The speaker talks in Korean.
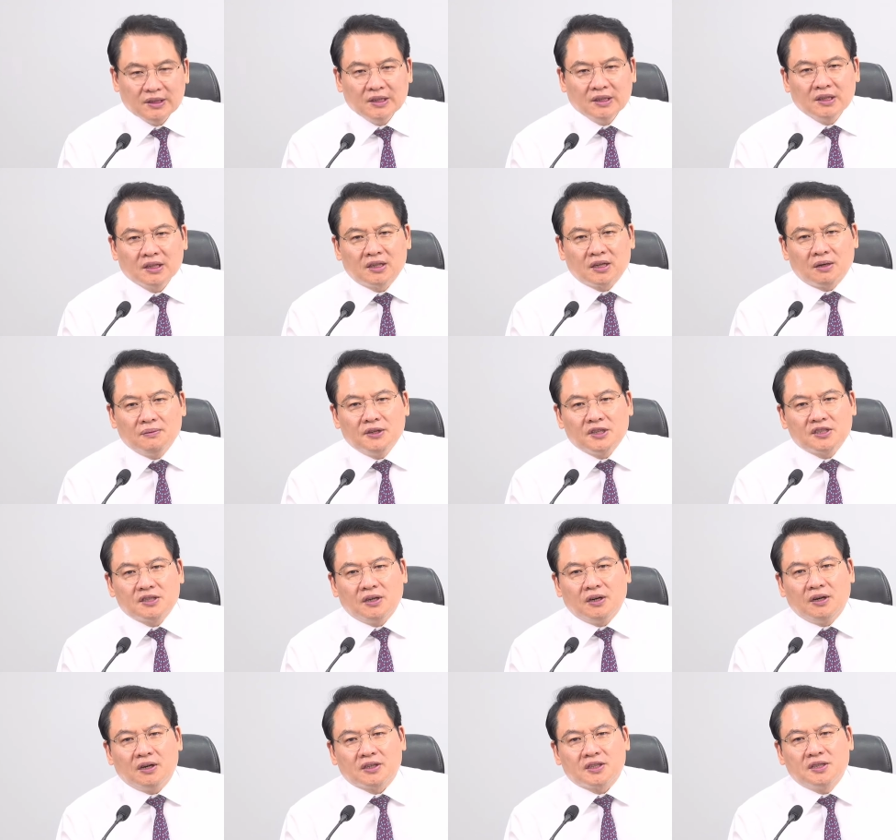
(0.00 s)

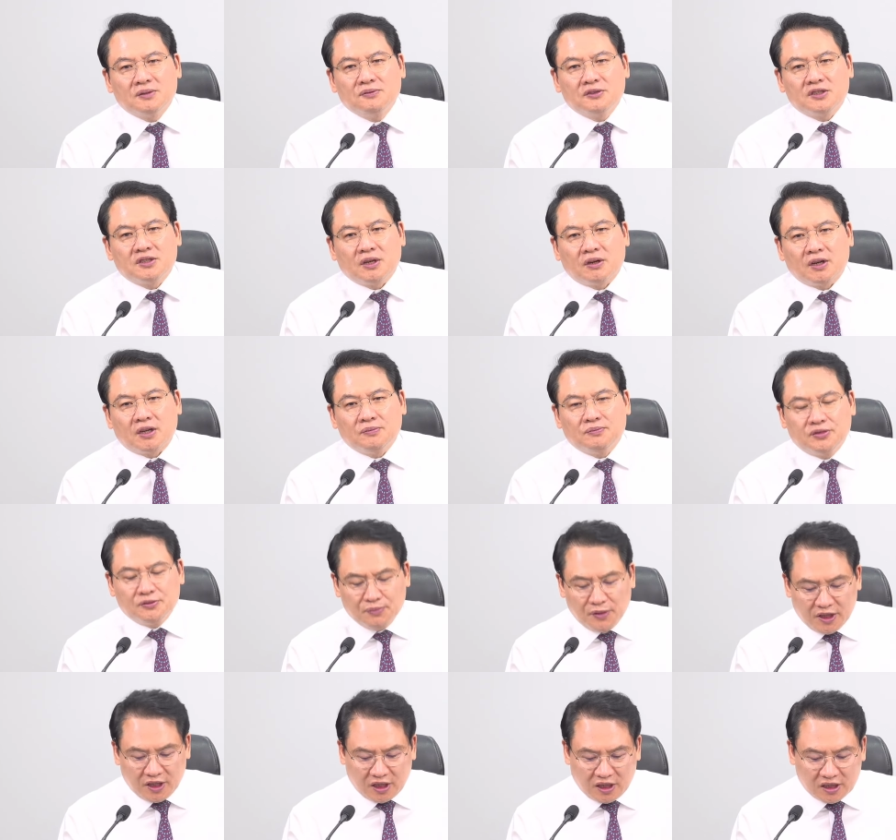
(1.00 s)
그러면서 김문수 장관은
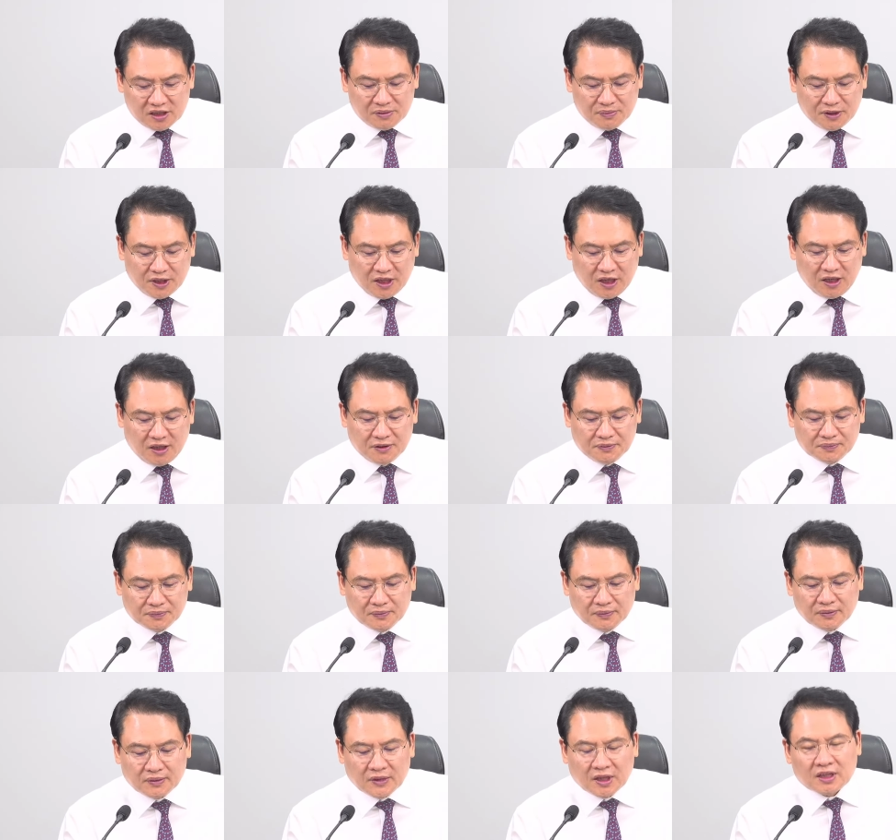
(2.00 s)
분명히 이랬습니다
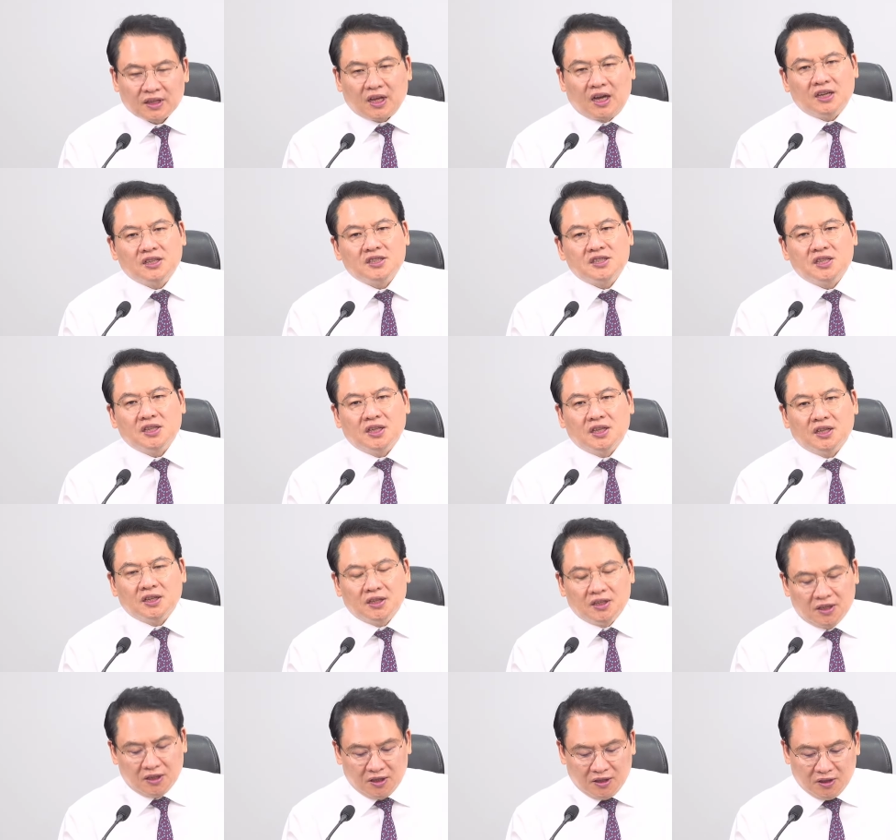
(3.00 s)
당시
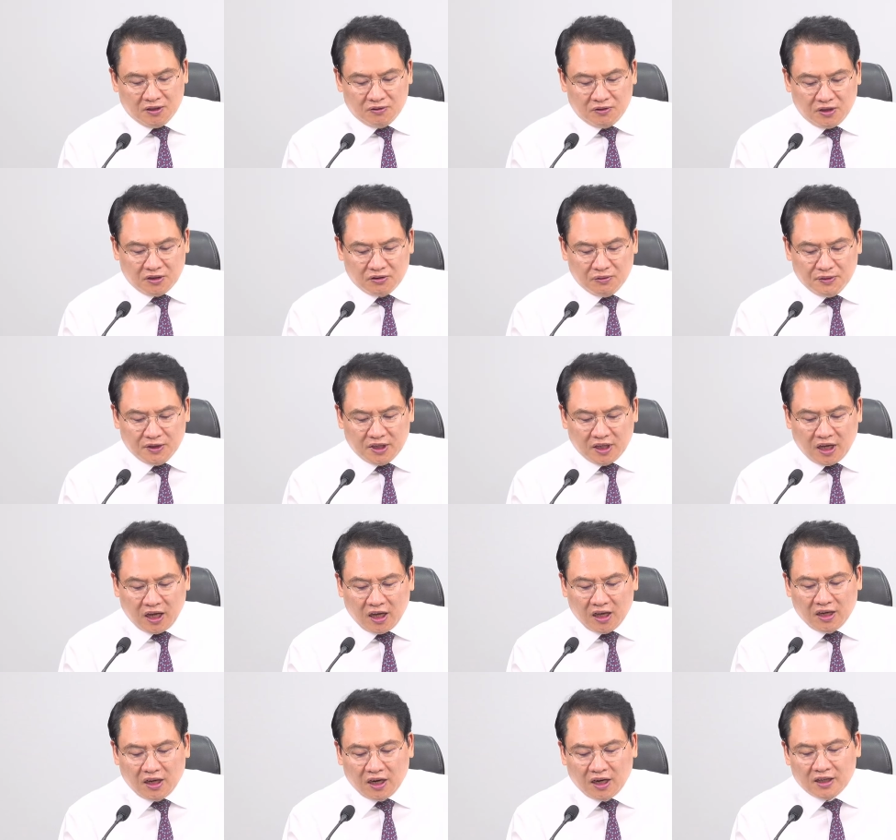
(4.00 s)
우리 국민들이
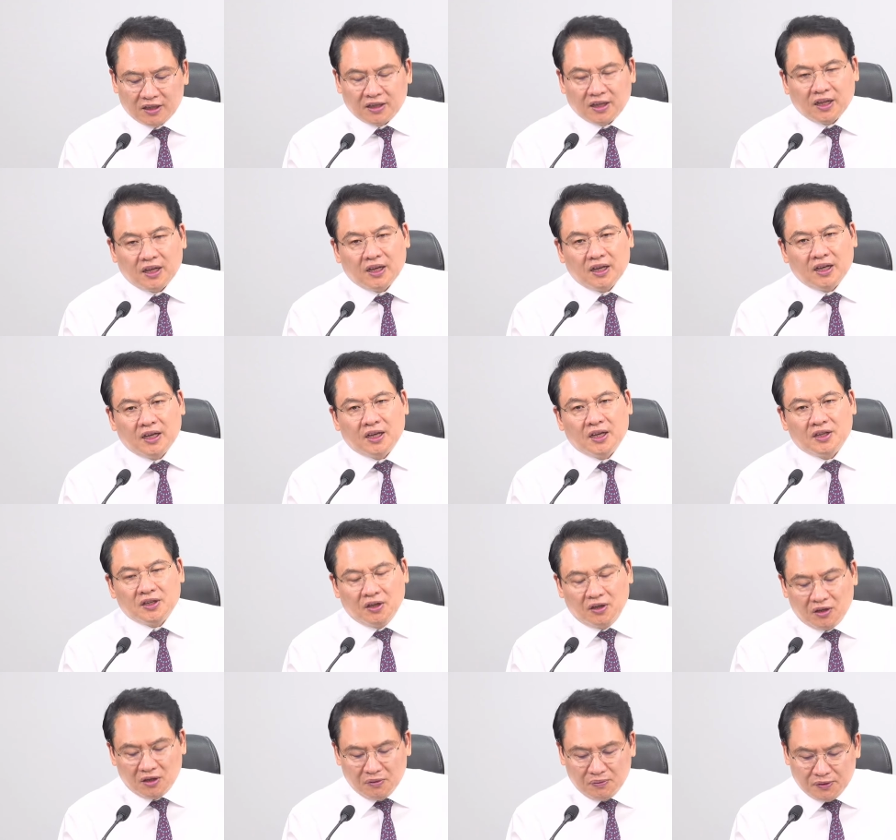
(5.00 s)
해나갈 때
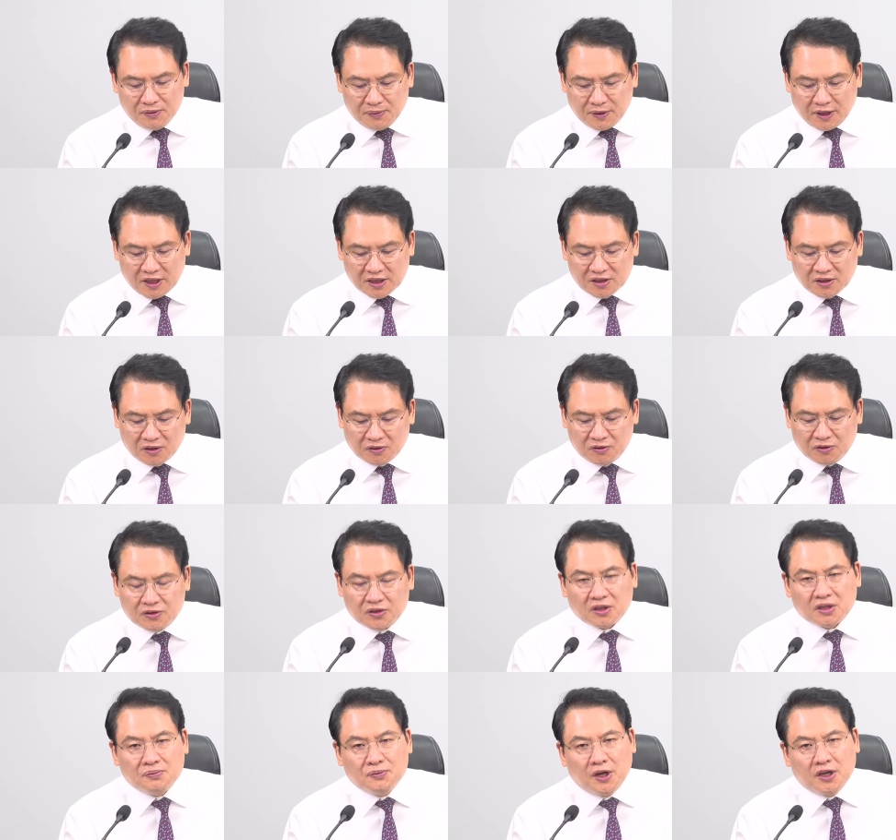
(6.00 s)
여러 부분에서
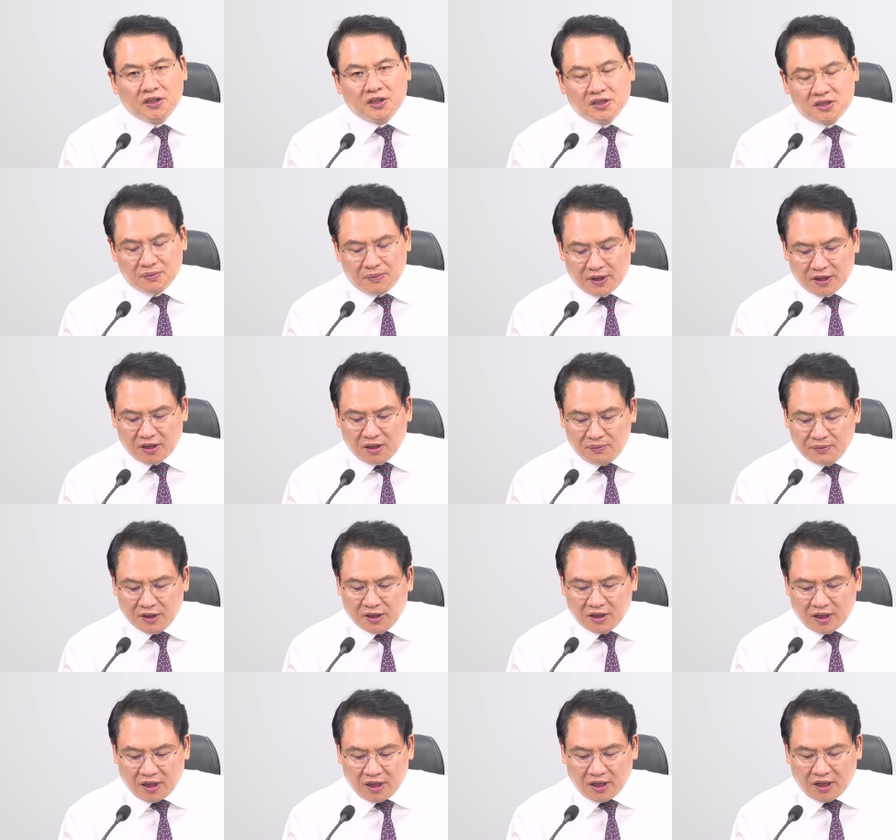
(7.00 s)
국적이 명기될 수밖에
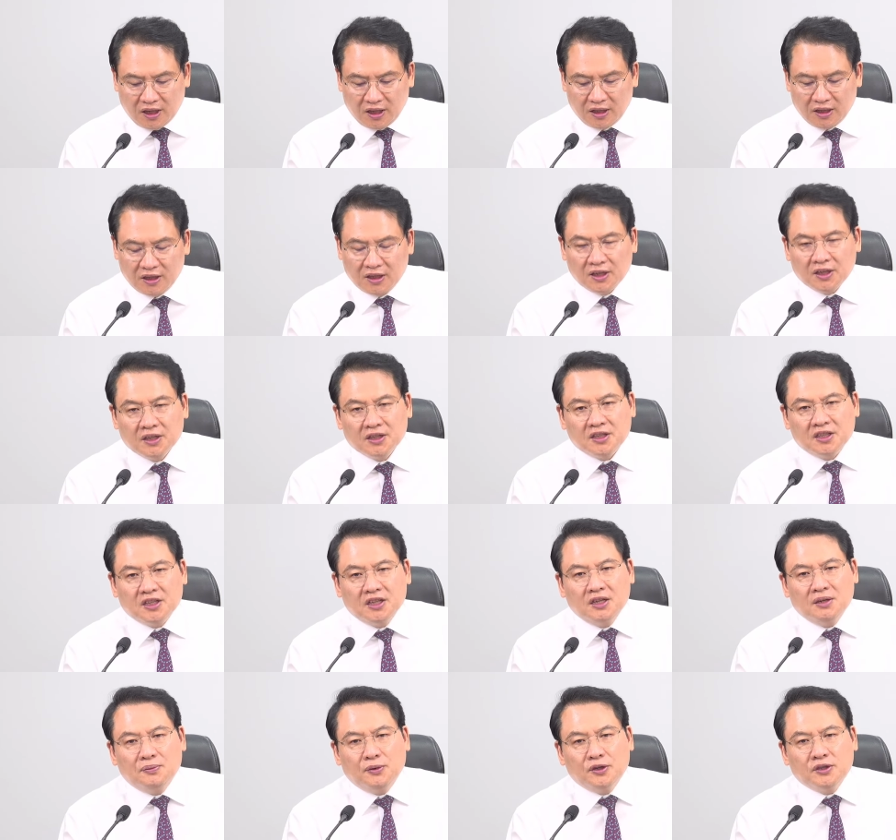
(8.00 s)
없는데
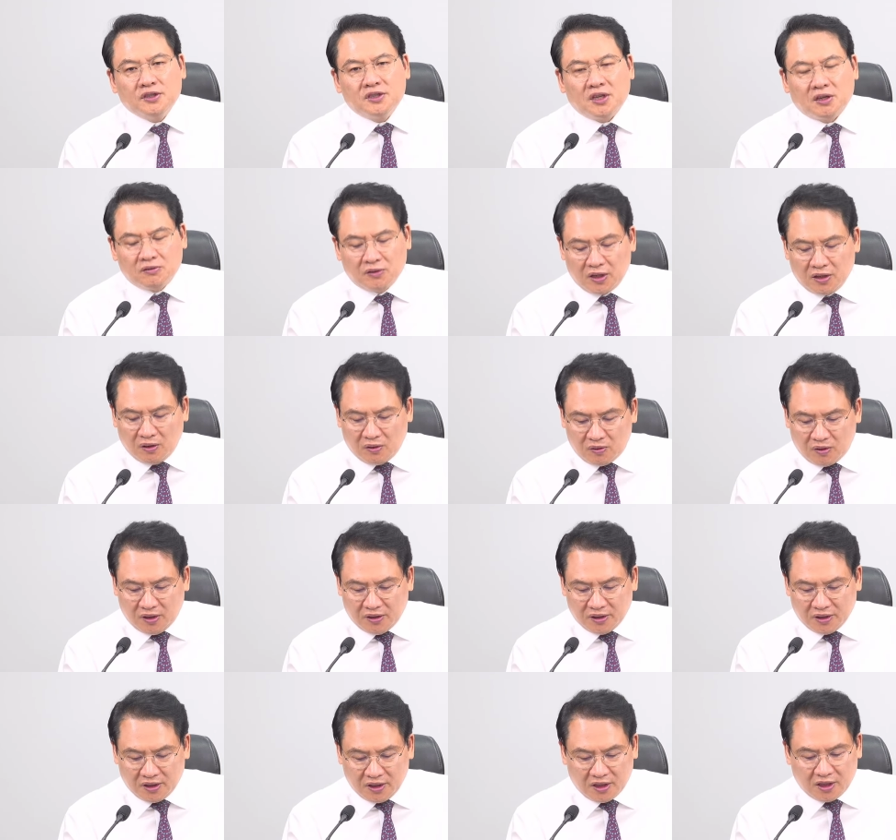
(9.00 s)
일본 제국의
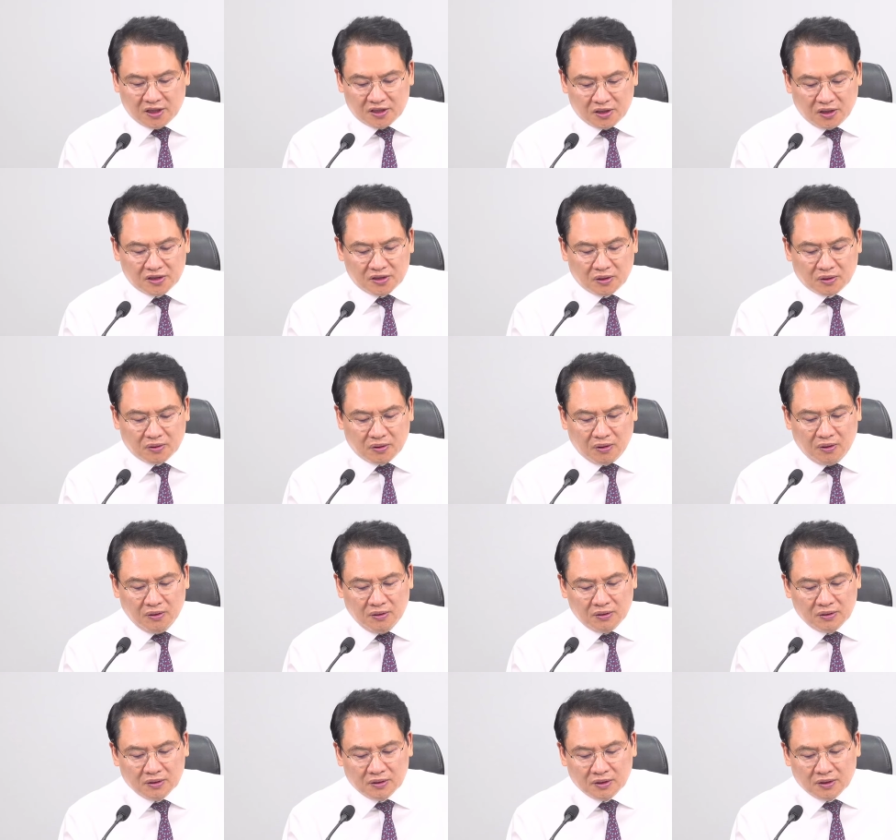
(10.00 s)
여권 이렇게 써
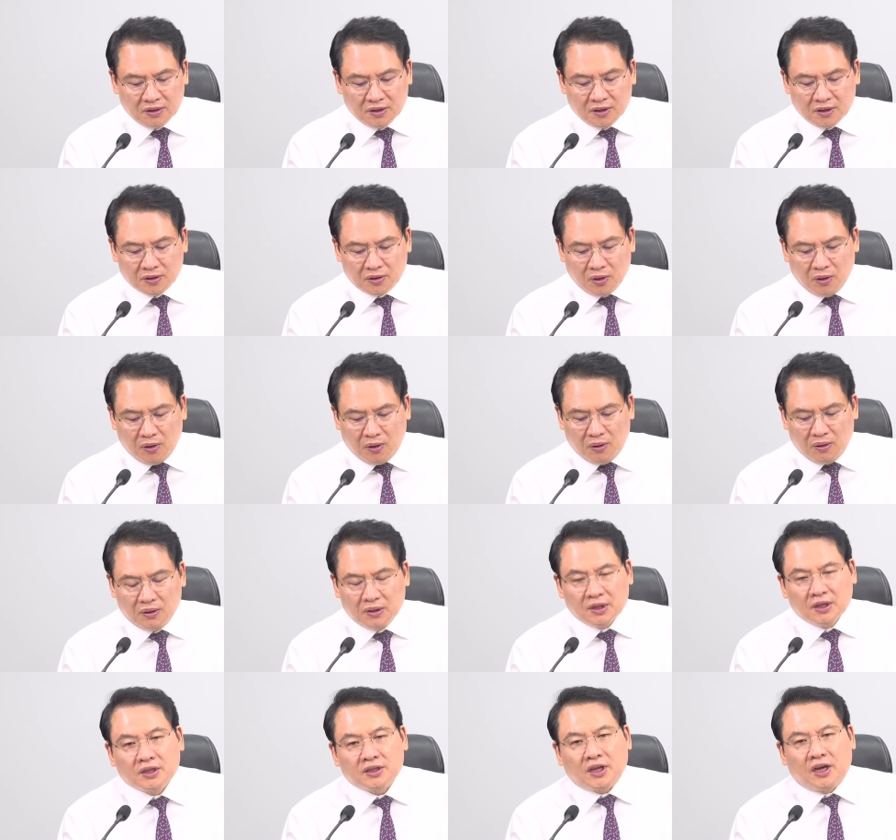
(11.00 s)
있었고 또
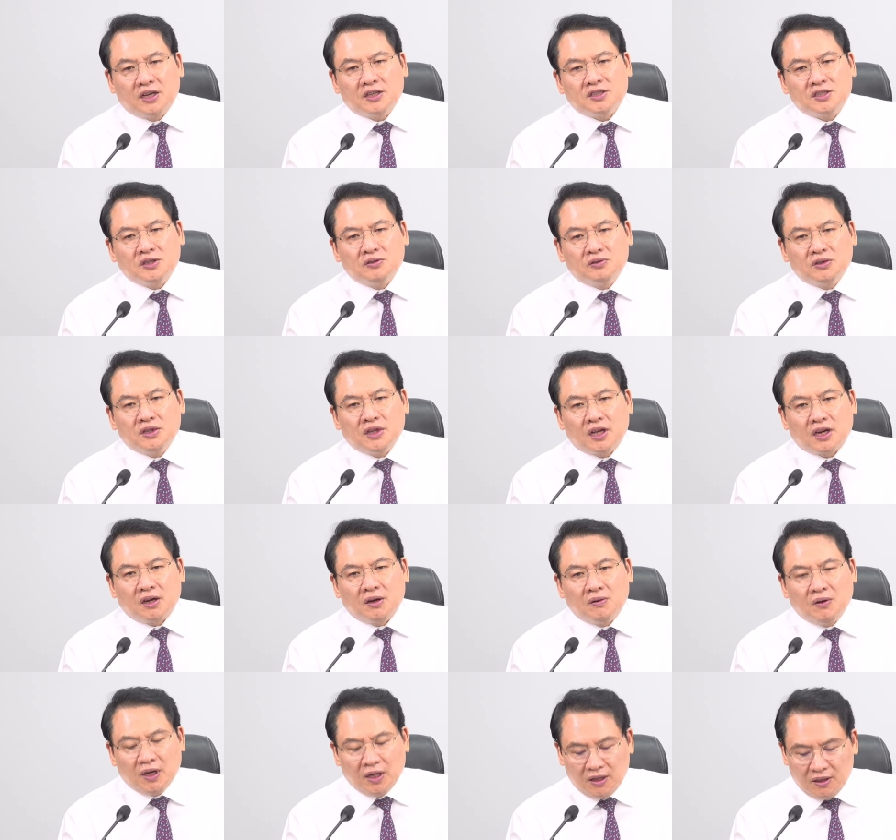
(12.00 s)
당시
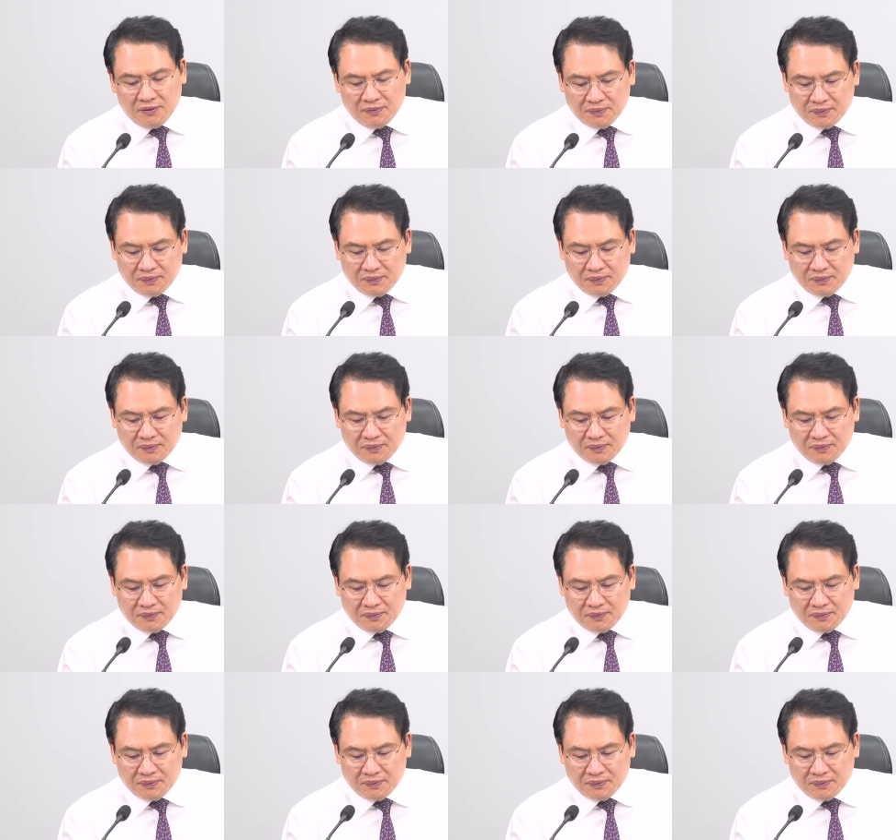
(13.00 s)
우리나라와